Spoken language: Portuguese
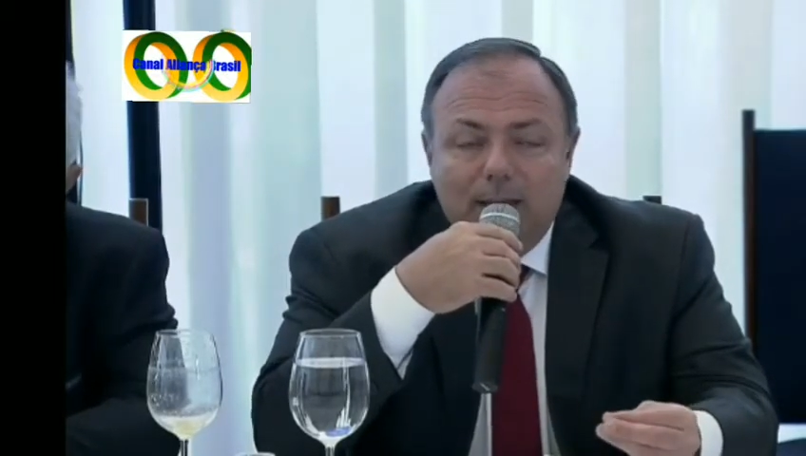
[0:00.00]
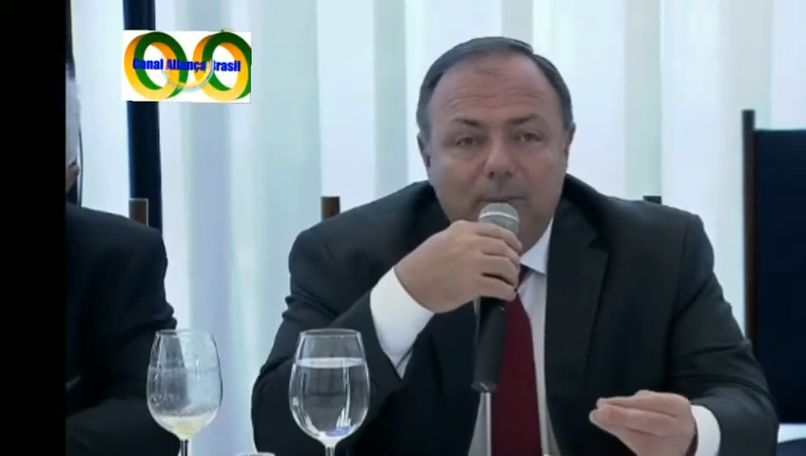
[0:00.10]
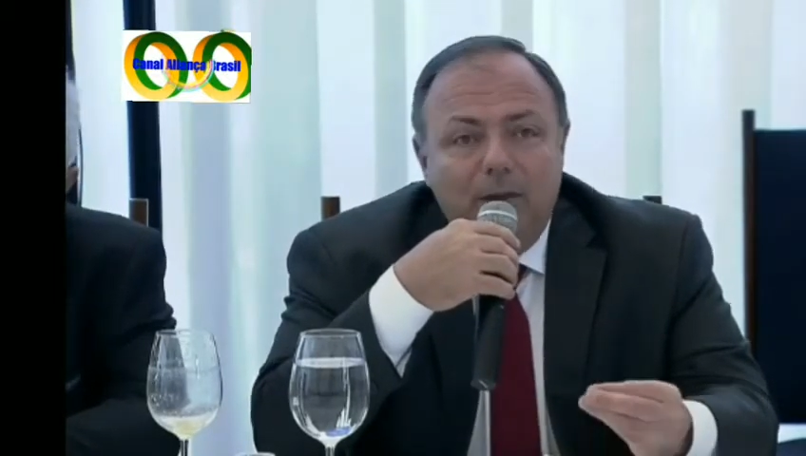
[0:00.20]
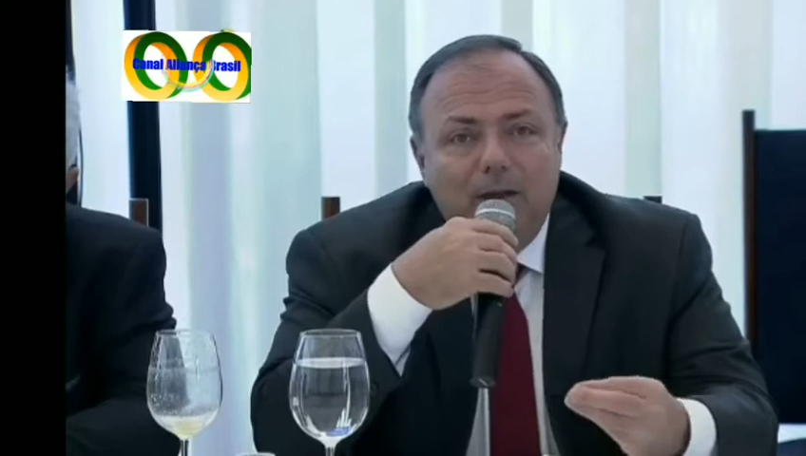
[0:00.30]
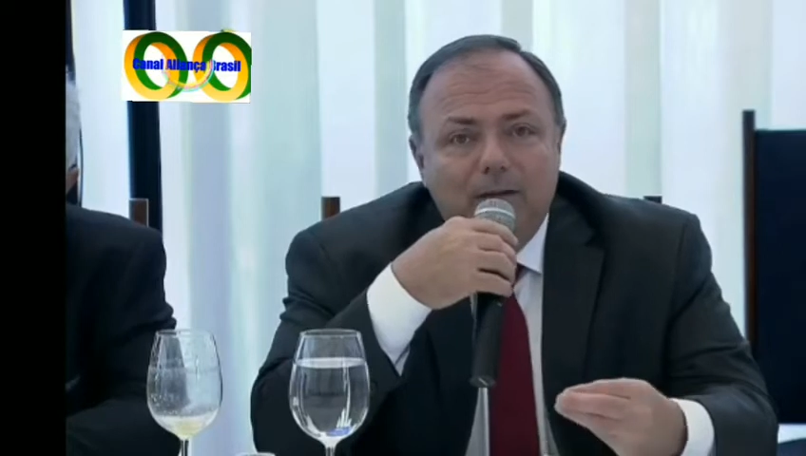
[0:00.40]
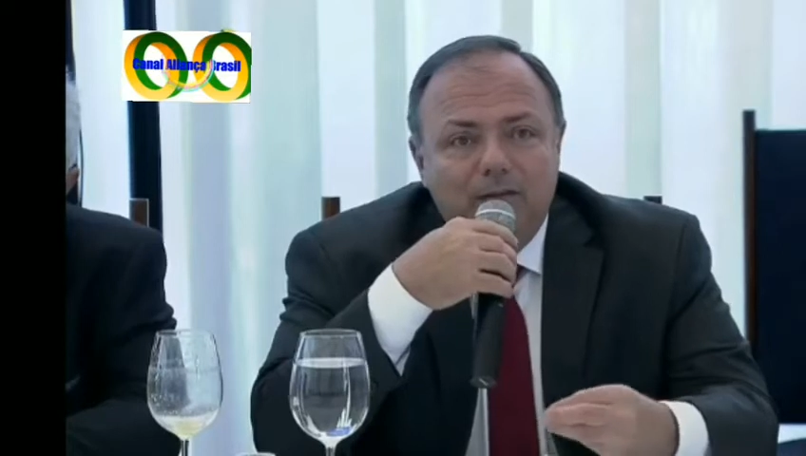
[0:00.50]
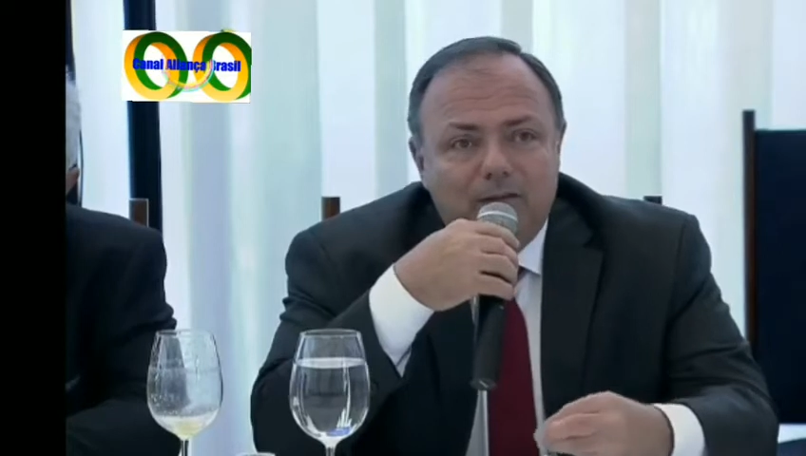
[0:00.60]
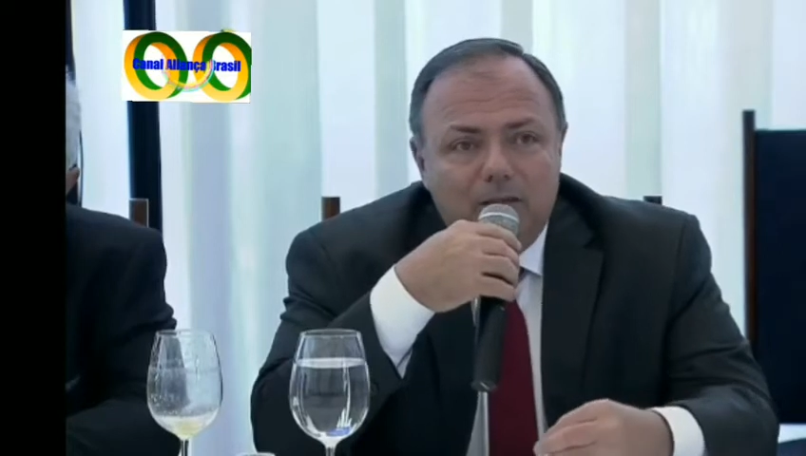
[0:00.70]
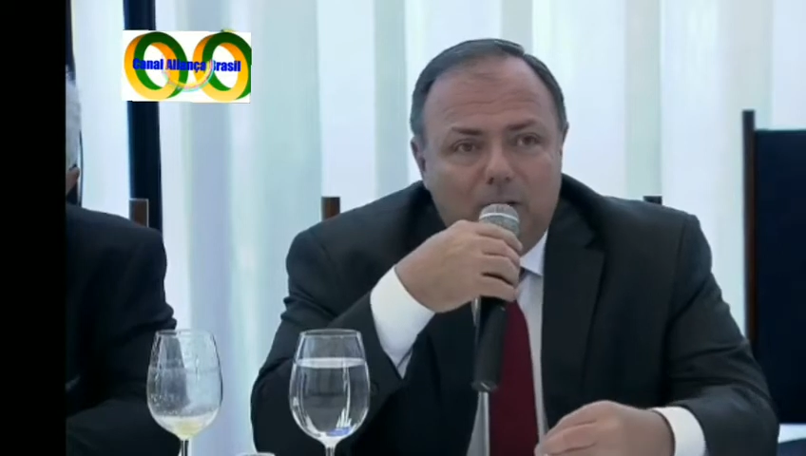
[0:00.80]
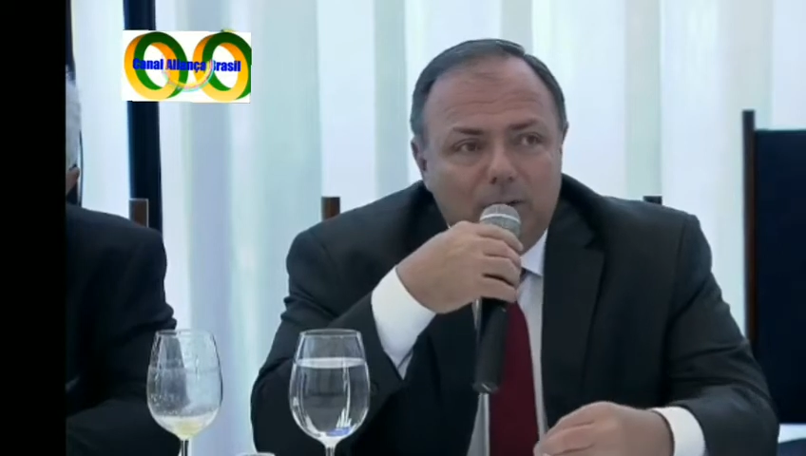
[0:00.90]
Na minha
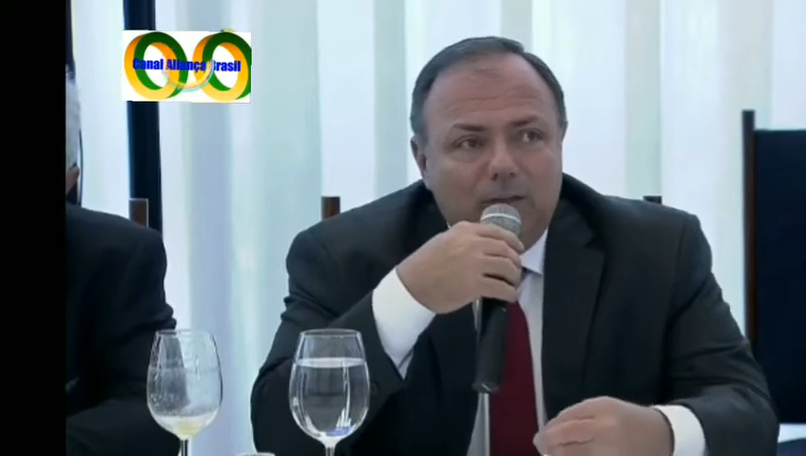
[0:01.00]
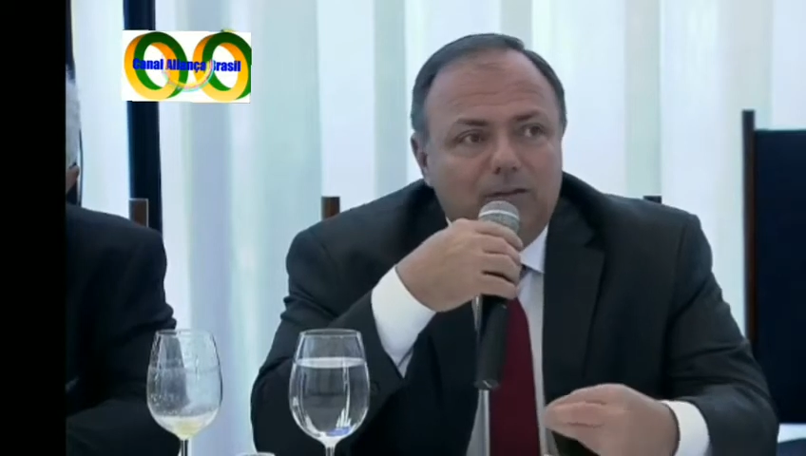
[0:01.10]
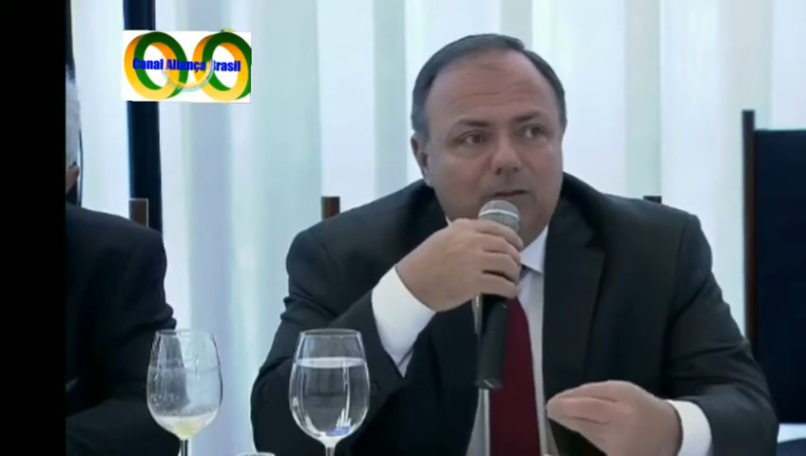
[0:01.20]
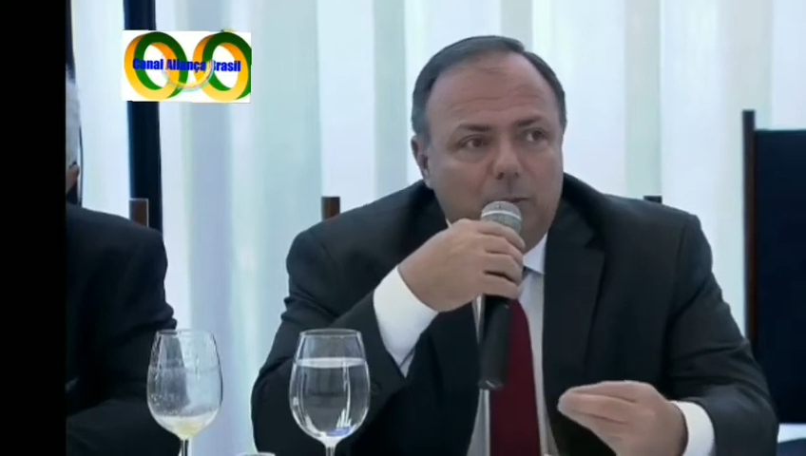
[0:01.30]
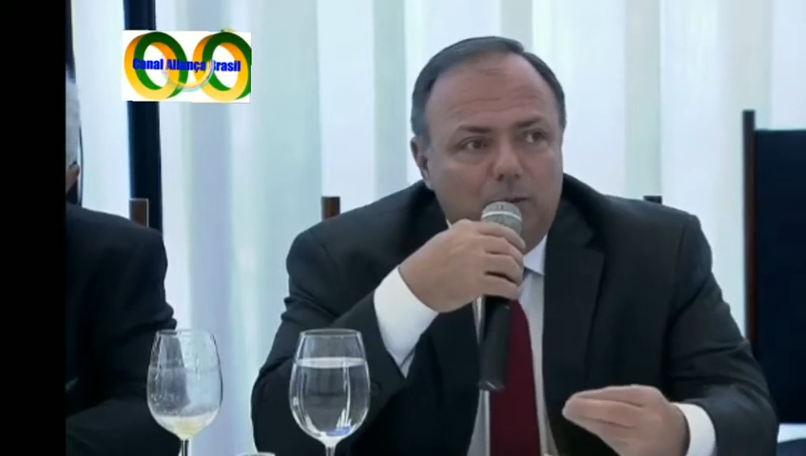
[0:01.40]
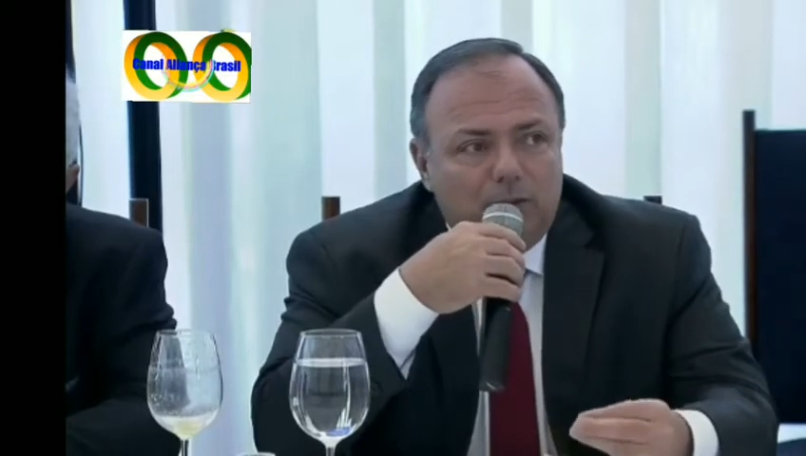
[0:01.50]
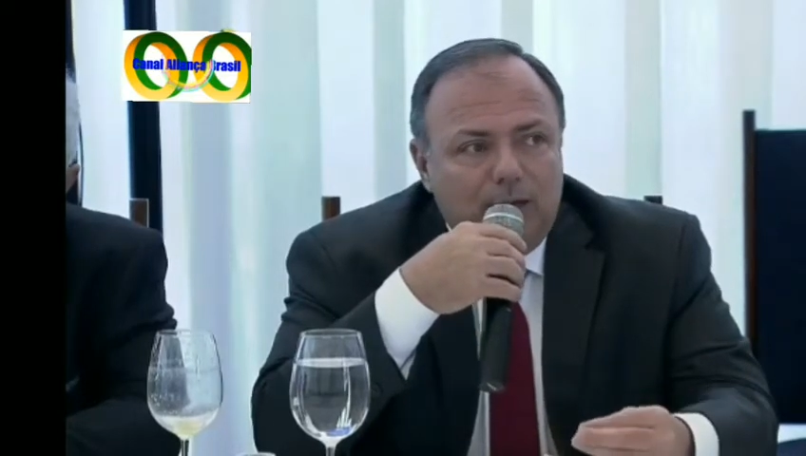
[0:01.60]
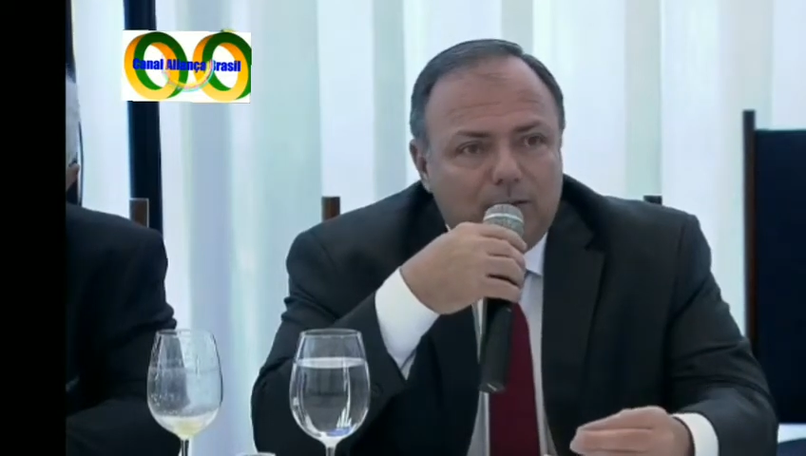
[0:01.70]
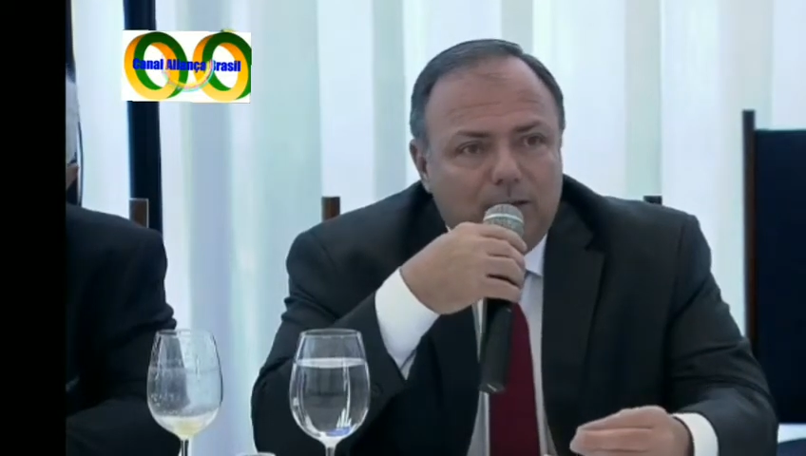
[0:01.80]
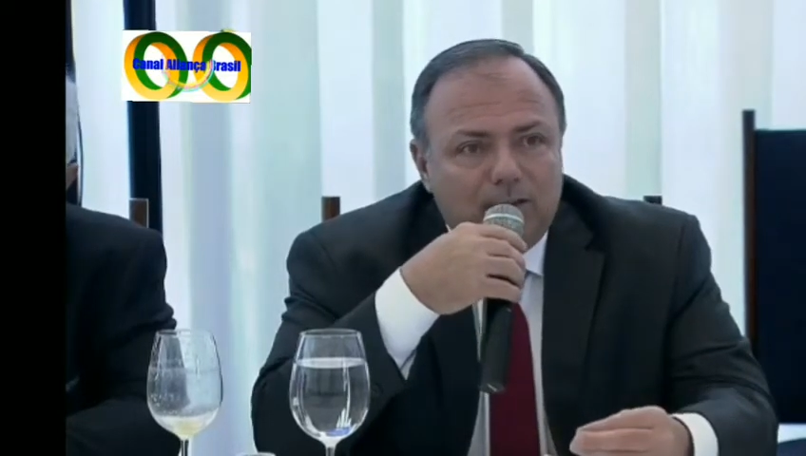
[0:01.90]
visão, na visão do
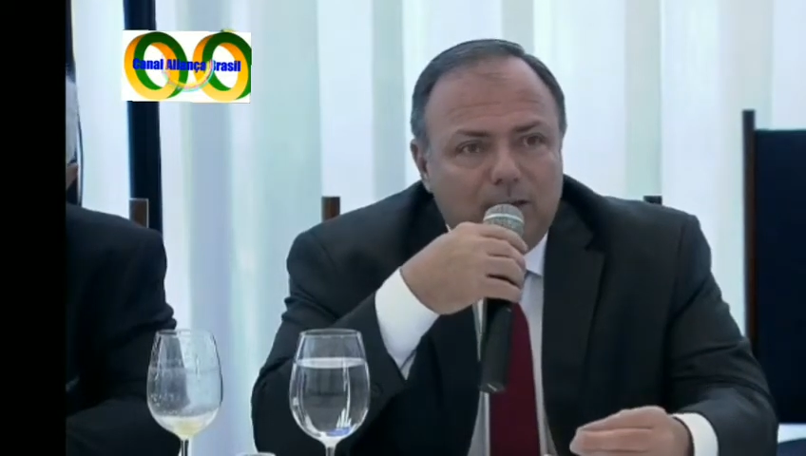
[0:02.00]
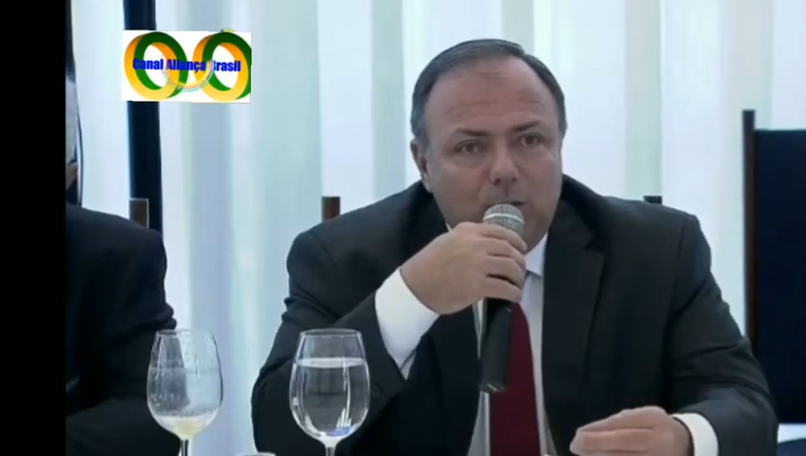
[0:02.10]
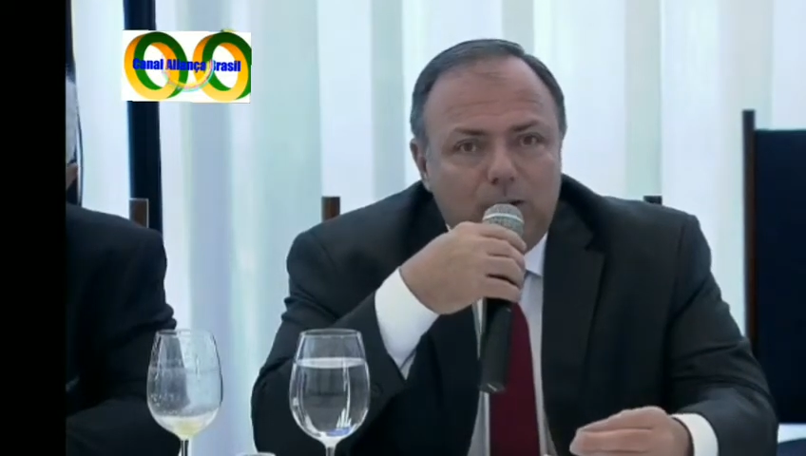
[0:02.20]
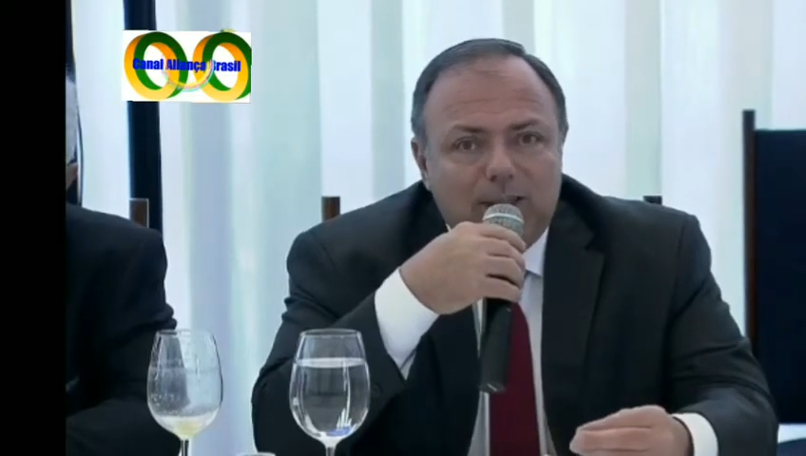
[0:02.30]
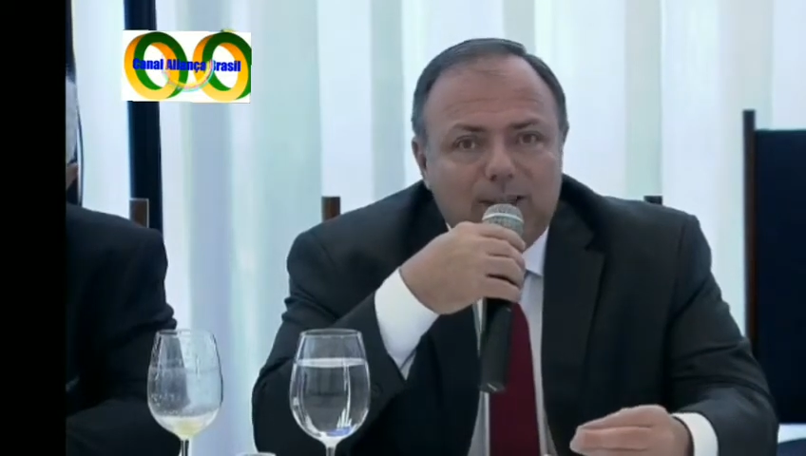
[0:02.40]
Ministério da Saúde,